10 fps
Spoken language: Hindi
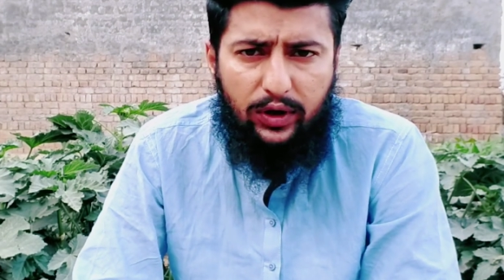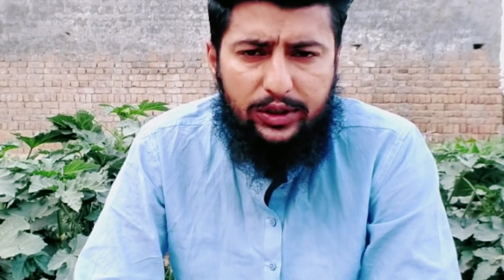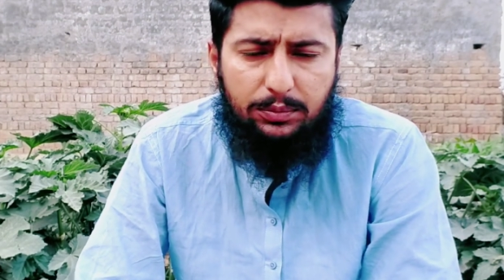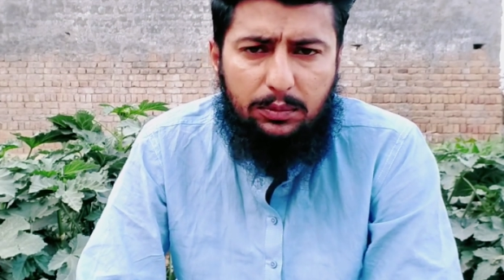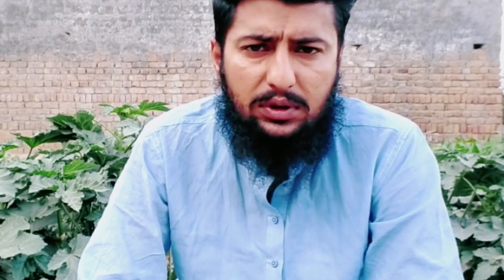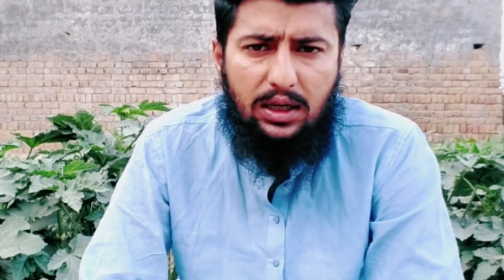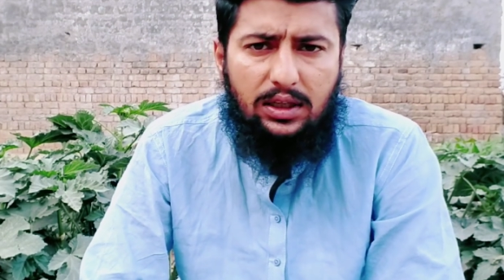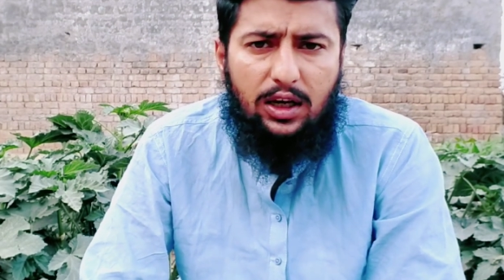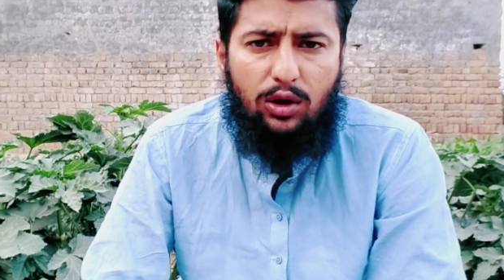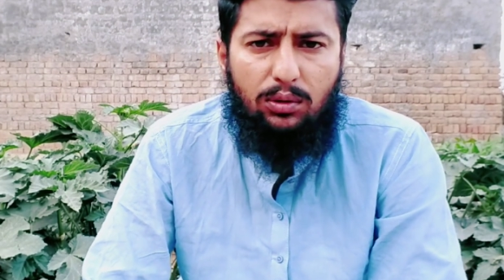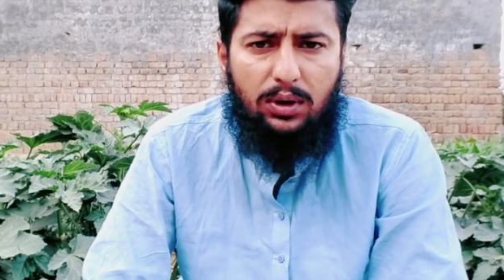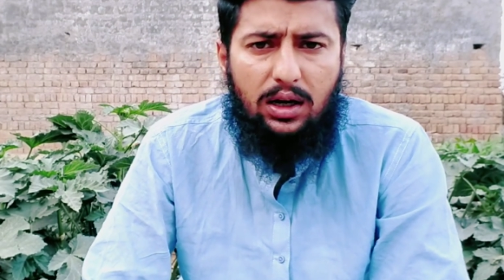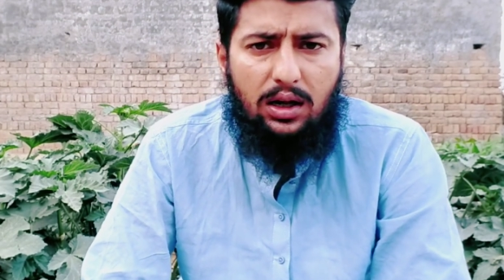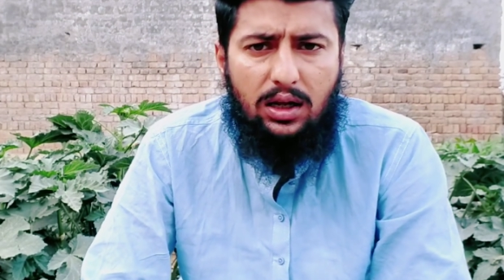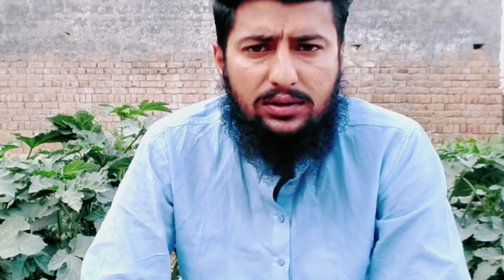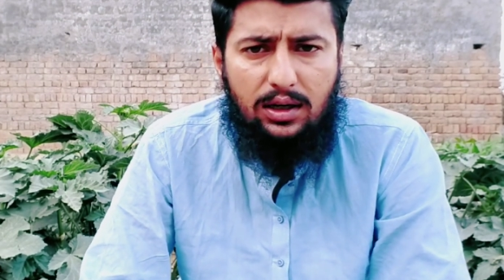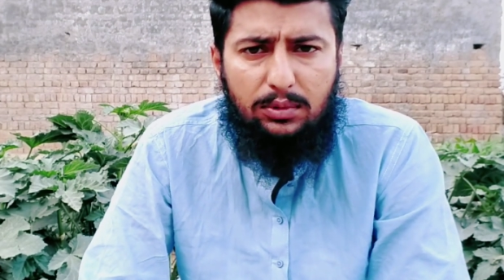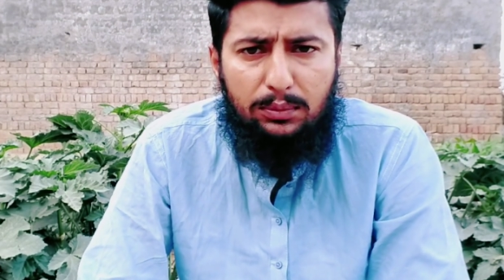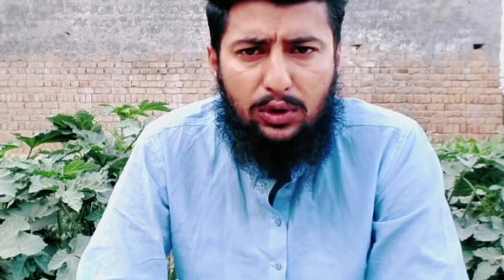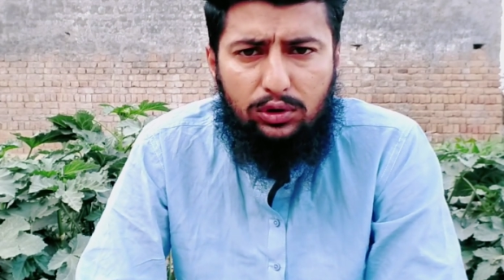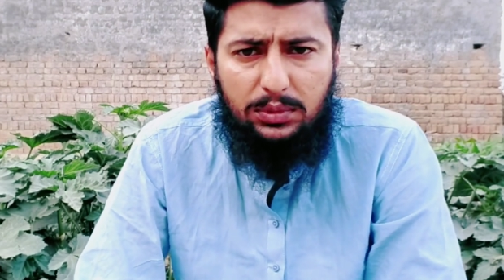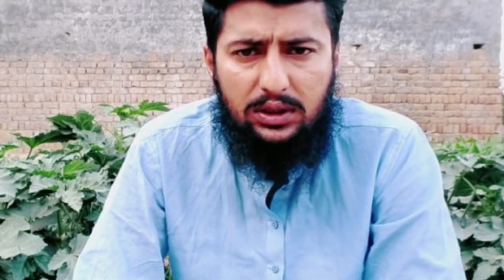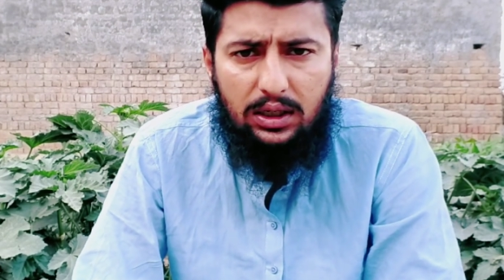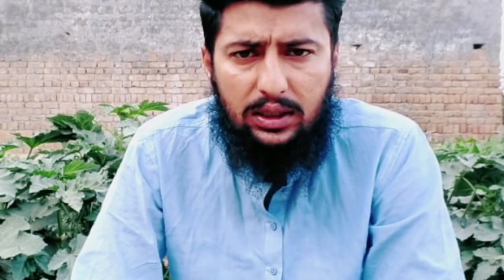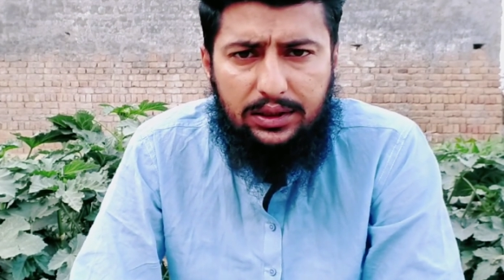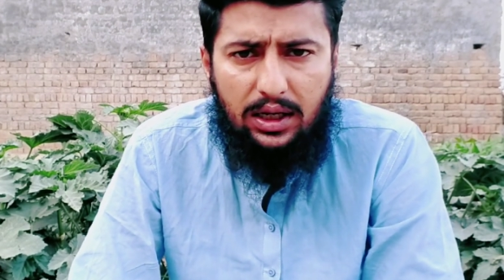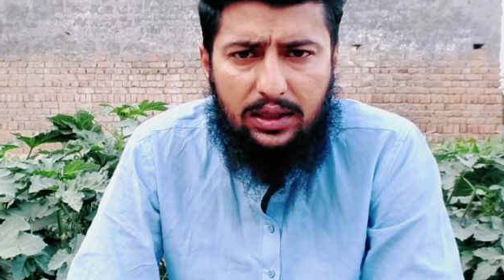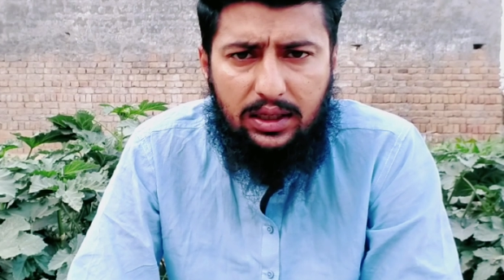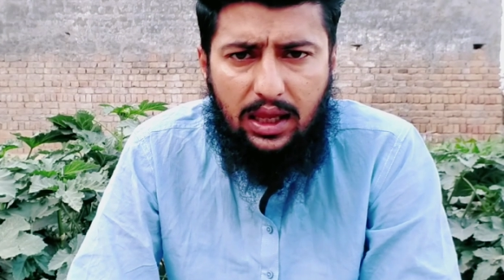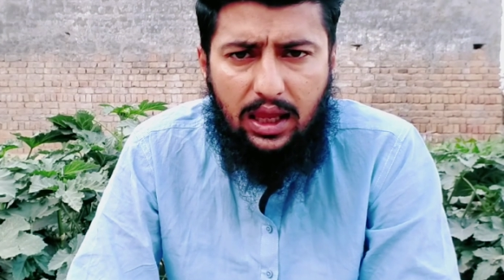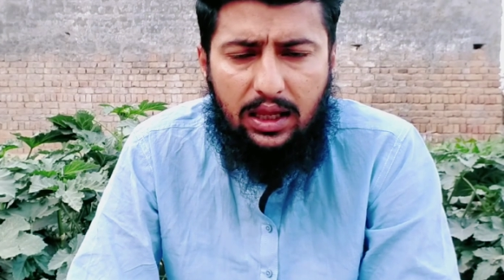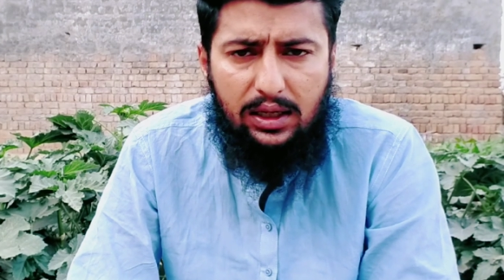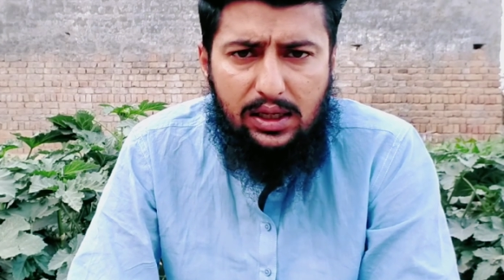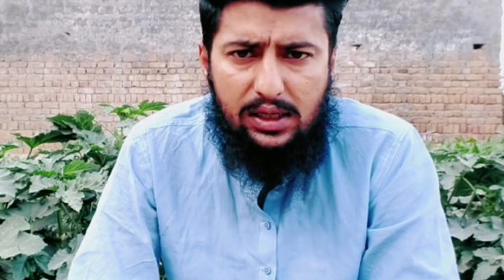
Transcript: ट्वीट्स में बताया जा रहा है इमरान खान साहब ने भी खुद भी तरतीब कर दी है